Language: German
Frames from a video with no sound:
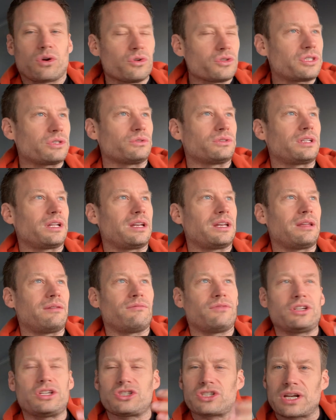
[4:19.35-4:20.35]
Große
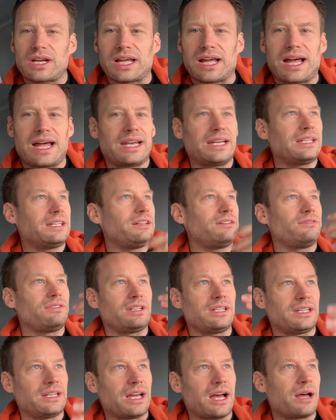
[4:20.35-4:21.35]
Unternehmen wie die Generali,
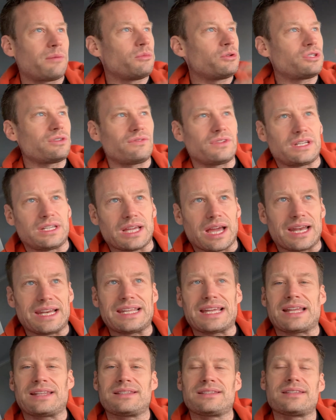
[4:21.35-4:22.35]
wie die Ach München, wie die
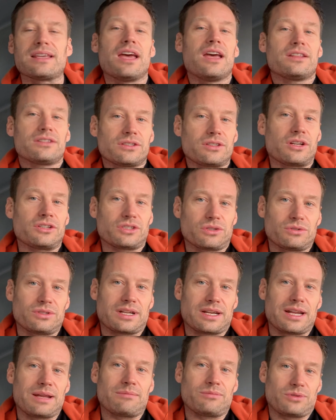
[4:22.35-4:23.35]
Allianz, solche
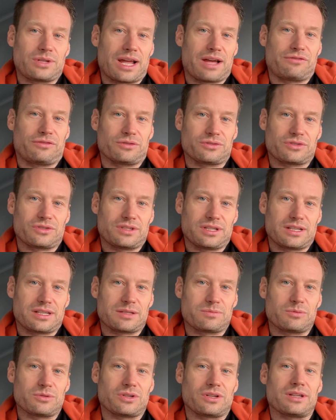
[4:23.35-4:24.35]
Unternehmen, da funktioniert
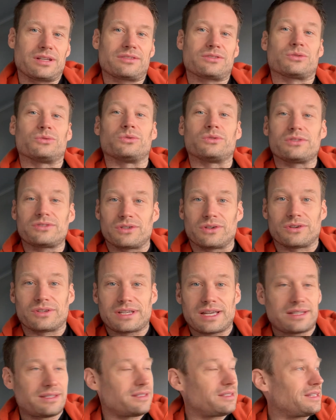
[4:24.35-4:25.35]
das besonders gut. So,
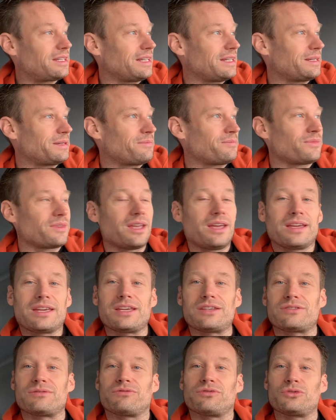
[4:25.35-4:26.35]
jetzt ähm,
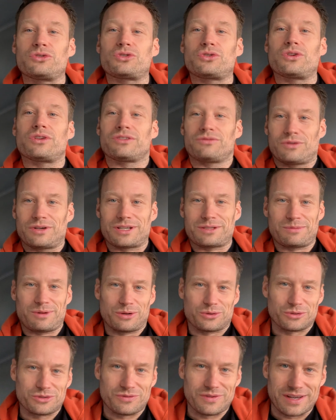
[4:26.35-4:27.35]
gehe ich zum Frühstück. Ich wollte es
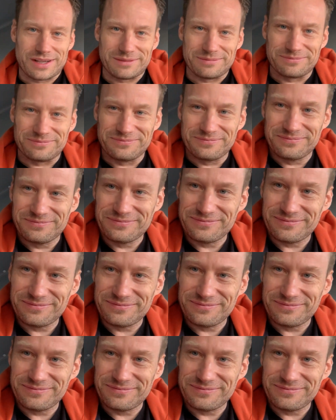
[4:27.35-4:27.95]
mal loswerden.